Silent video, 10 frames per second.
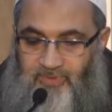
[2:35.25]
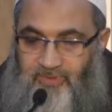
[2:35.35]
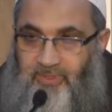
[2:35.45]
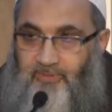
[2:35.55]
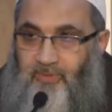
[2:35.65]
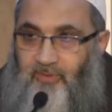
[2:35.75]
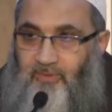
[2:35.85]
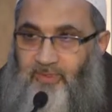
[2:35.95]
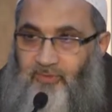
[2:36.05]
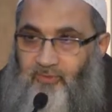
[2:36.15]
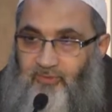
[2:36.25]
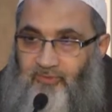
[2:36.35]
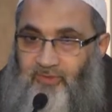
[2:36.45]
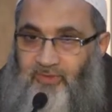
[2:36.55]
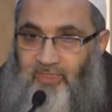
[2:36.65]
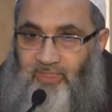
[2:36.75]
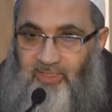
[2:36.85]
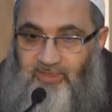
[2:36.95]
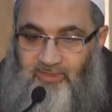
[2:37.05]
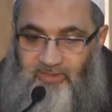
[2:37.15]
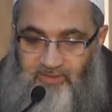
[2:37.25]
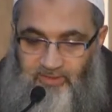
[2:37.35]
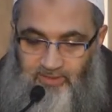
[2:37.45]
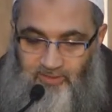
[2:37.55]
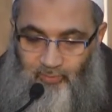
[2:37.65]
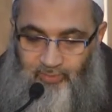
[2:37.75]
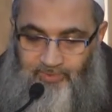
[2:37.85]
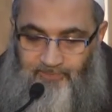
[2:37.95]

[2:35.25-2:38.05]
سبق بيانه في الحديث الأول